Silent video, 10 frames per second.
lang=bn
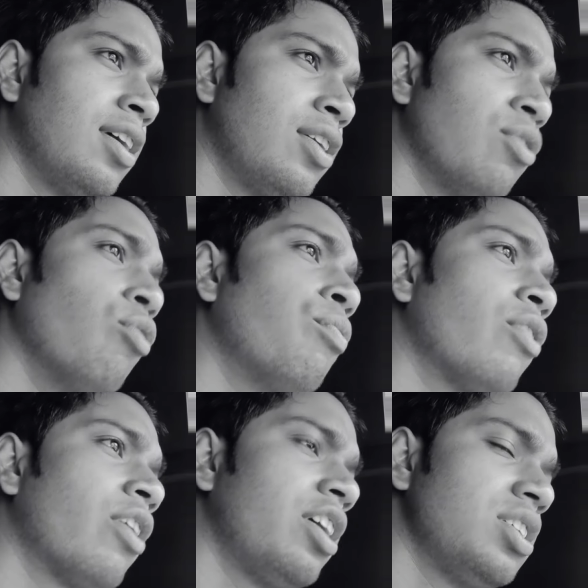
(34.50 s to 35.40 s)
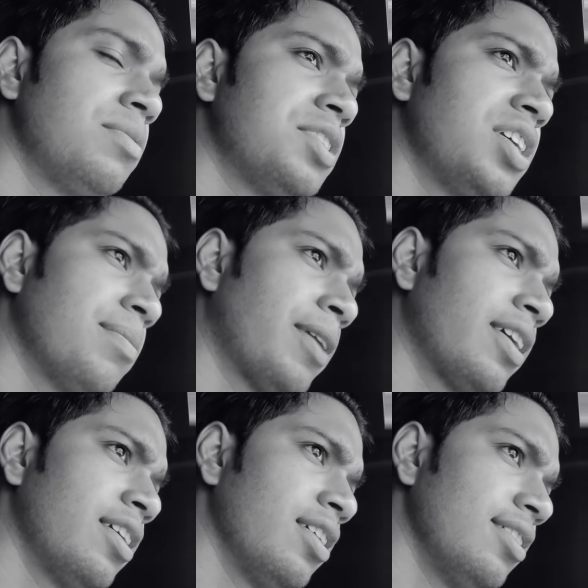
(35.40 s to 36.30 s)
উপহার হিসেবে সে পায়
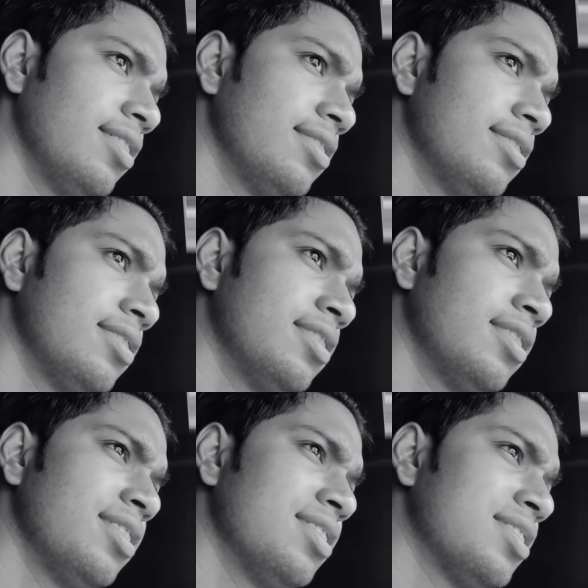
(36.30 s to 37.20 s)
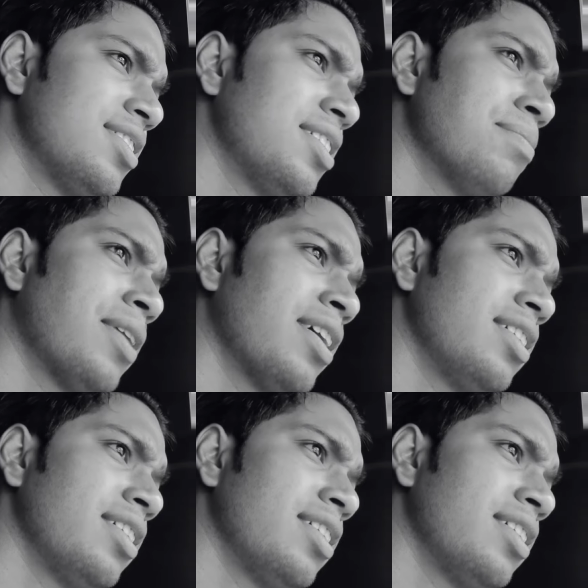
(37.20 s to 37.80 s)
কি সে পায়